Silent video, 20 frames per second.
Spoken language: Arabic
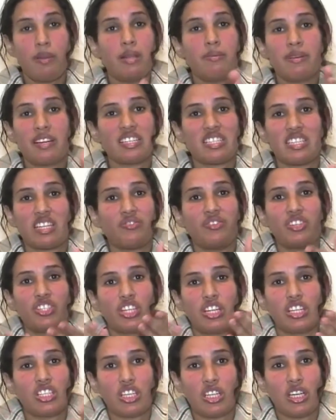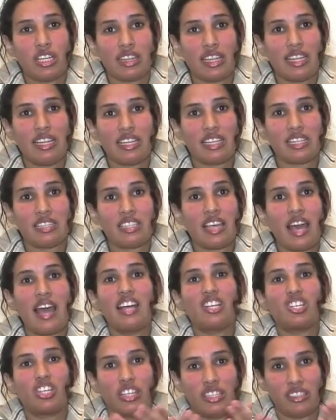ملي ما كتعرفنيش علاش نحط عليك انت
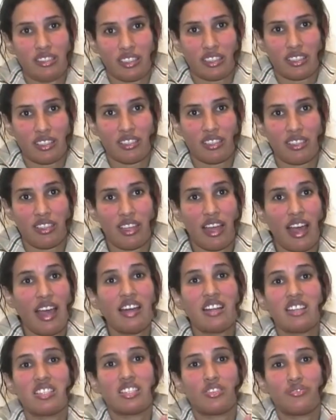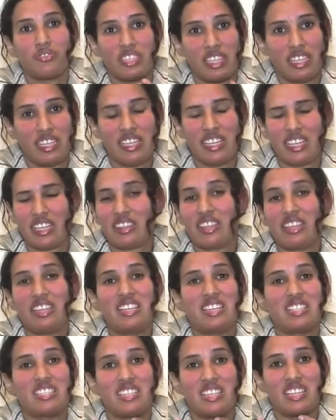اش عندك انا صرفت عليك
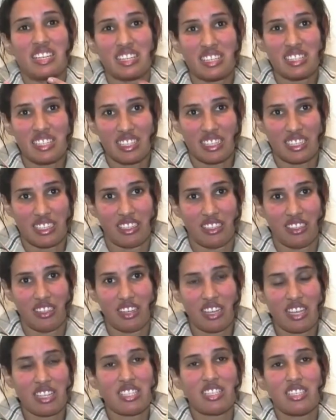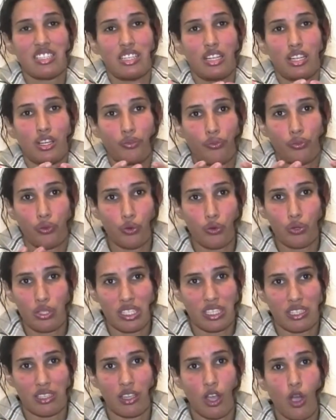ضيعت عليك رزقي خسرت عليك
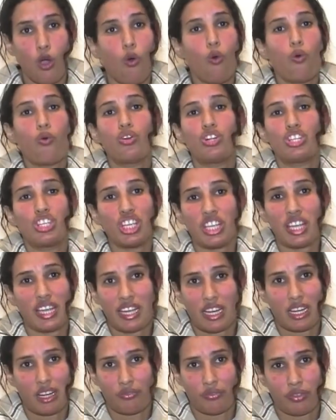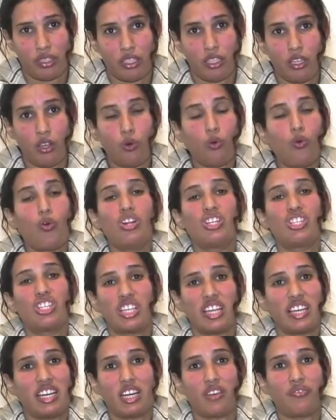فلوسي وكل شيء كيعرفني كل
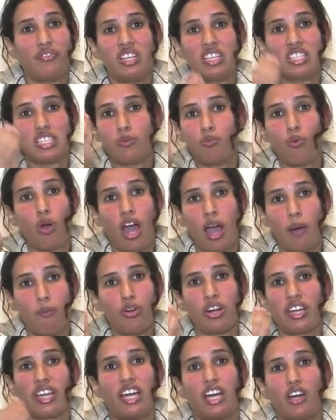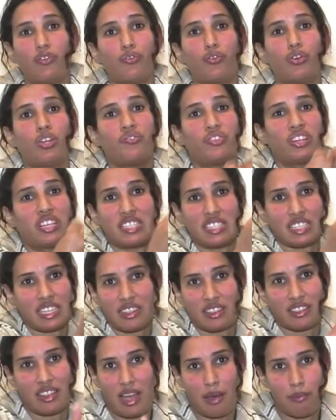شيء كيعرفني حتى المحامون كيعرفوني فين كنت
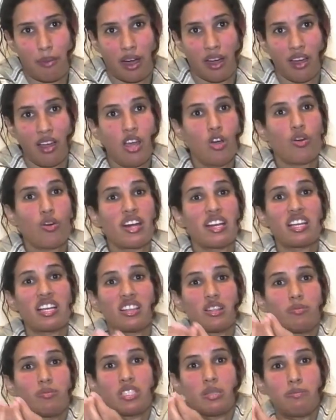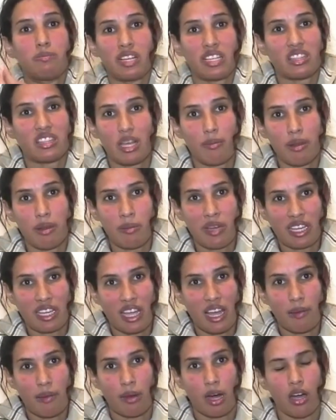خدامه وراني خدمت تما قدام
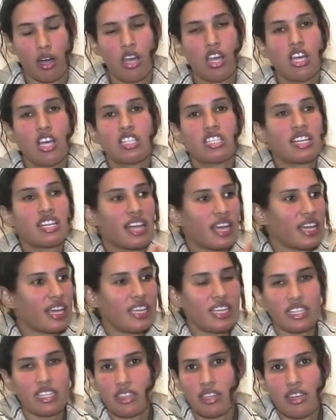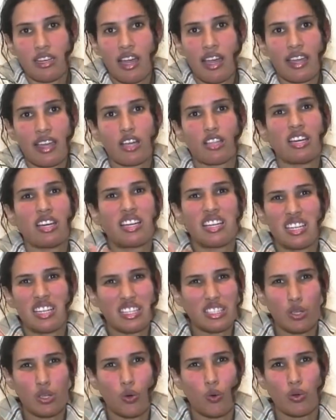المحكمه تنخيط هنايا ظهري
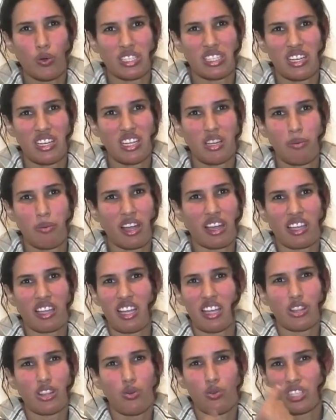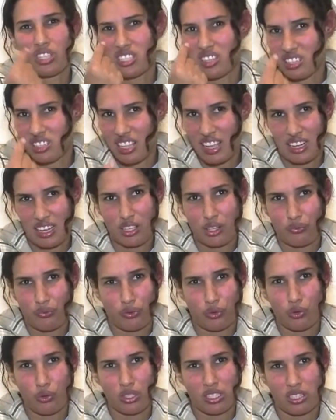كيتقوس عليا بالخياطه وخسرتها عليك
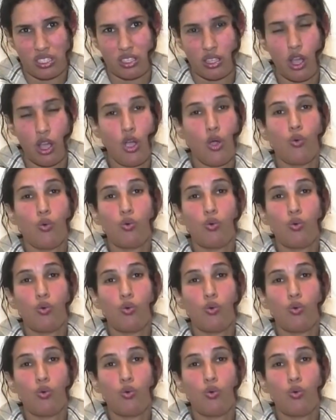فلوسي